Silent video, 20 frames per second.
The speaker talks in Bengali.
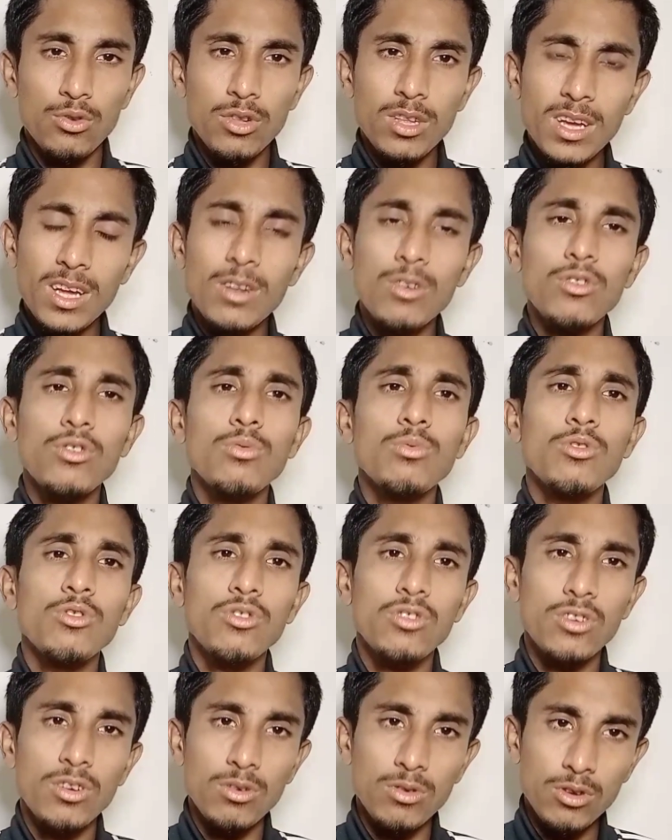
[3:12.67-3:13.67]
যদি কারো কিছু
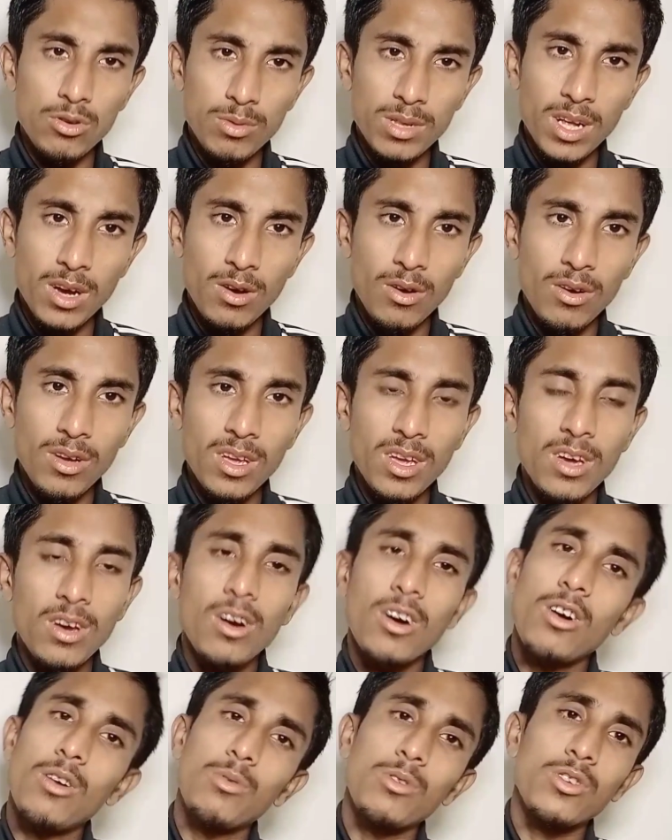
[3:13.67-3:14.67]
বুঝতে অসুবিধা হয়
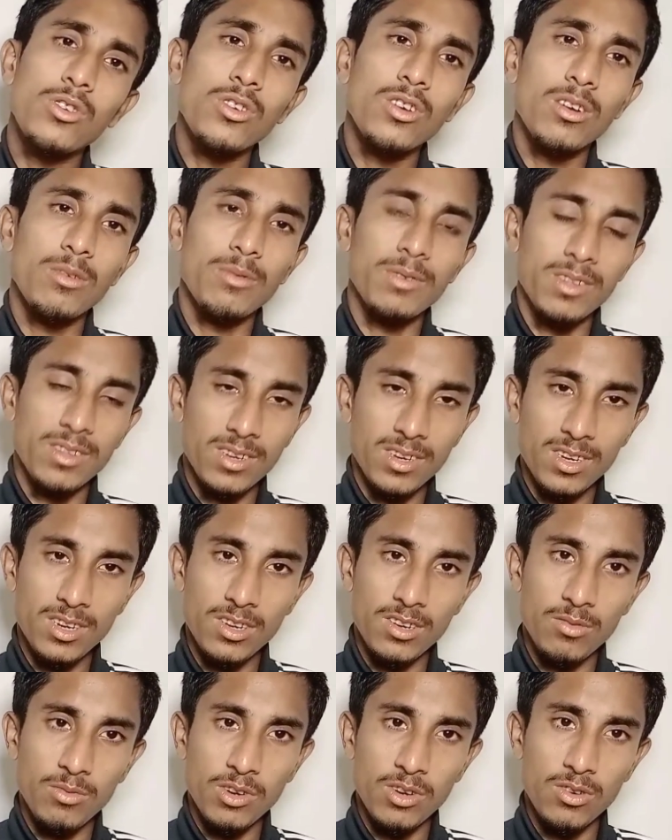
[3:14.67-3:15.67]
অবশ্যই কমেন্ট
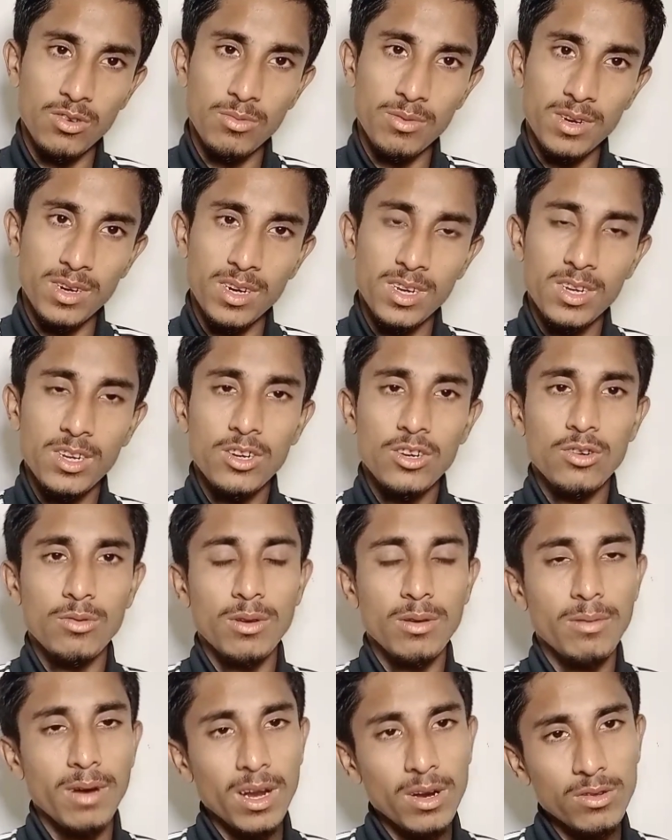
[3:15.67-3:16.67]
সেকশনে কমেন্ট করবেন
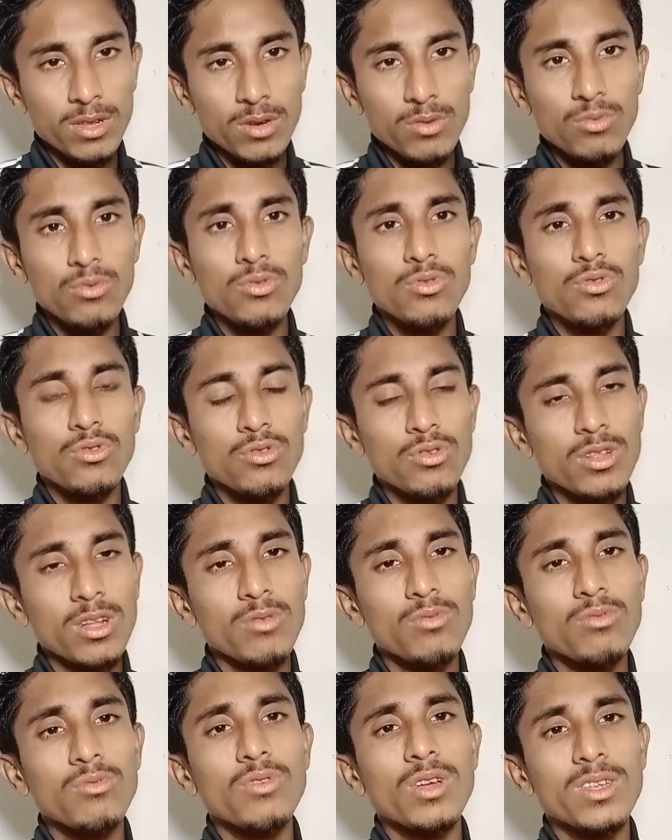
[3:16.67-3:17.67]
সবাই ভালো থাকুন সুস্থ
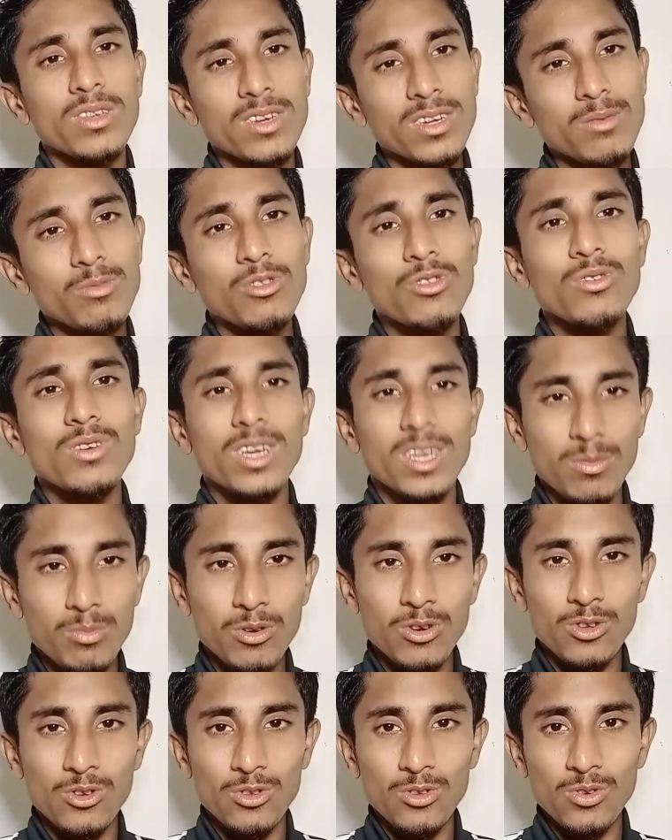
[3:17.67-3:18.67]
থাকুন আজকের মতো এই
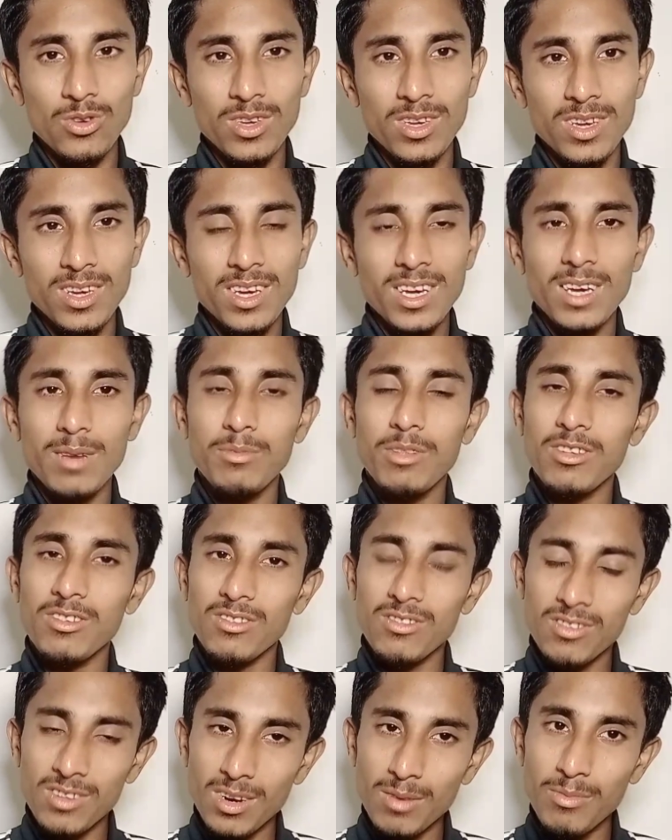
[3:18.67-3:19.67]
পর্যন্তই
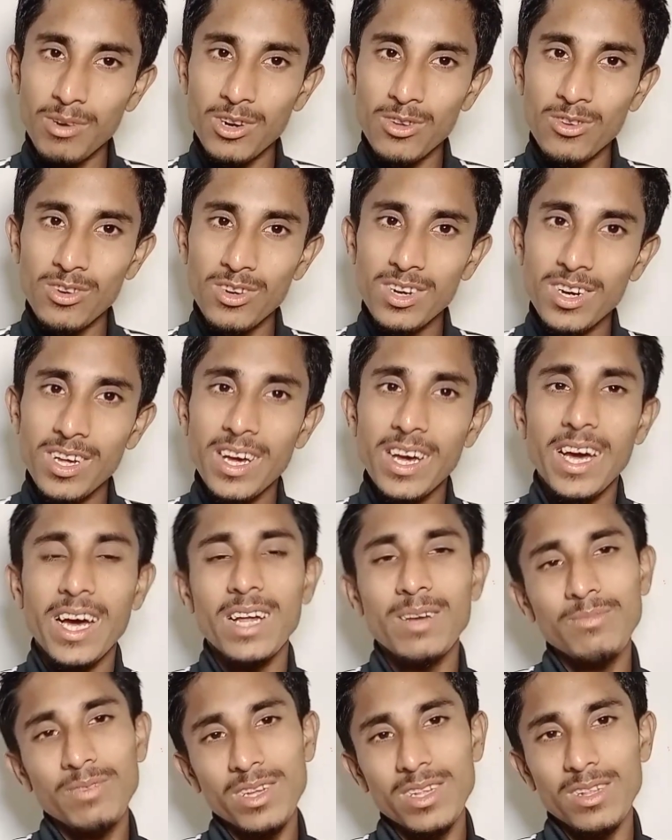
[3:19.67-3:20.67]
সাবস্ক্রাইব বাটন
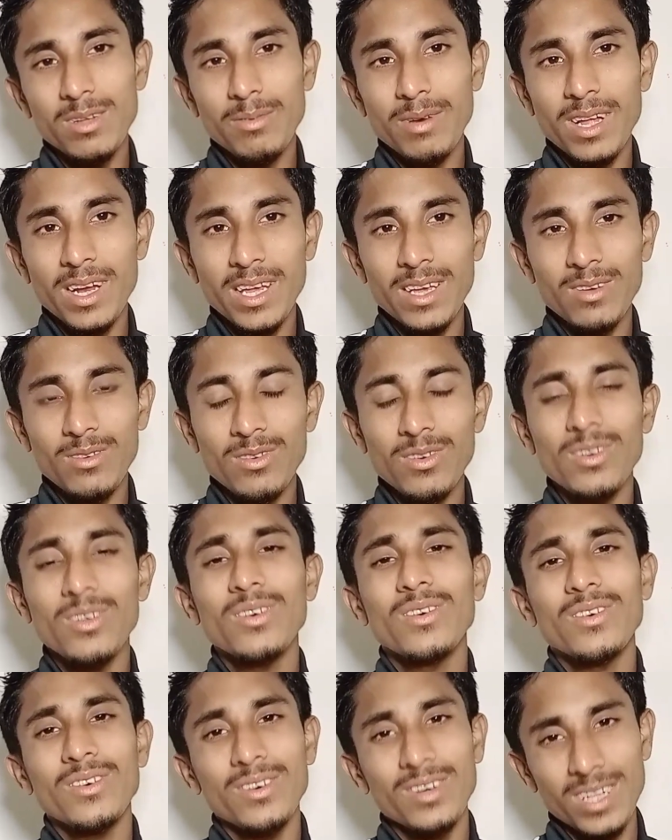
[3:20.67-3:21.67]
অ্যান্ড প্রেস দ্য বেল আইকন
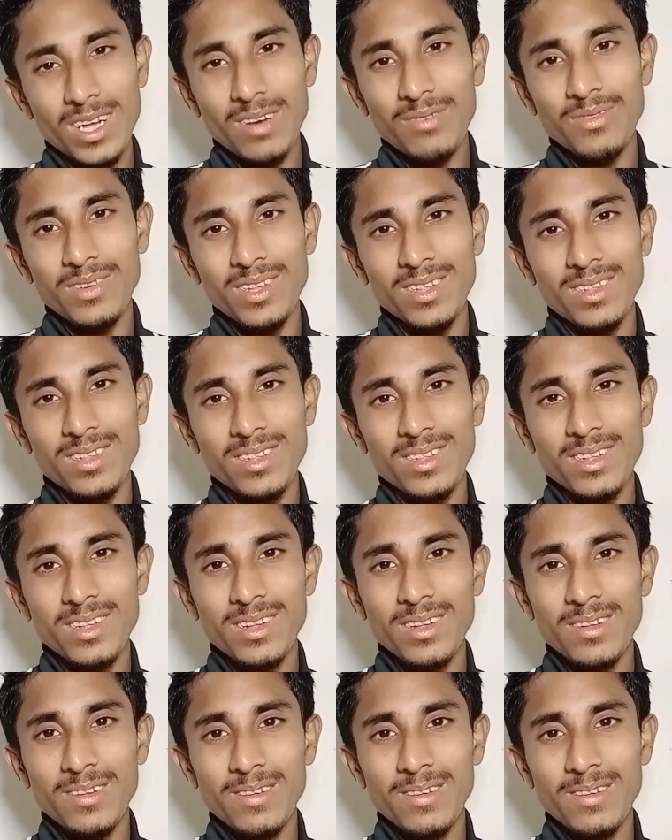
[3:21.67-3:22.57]
ফর হাফেজ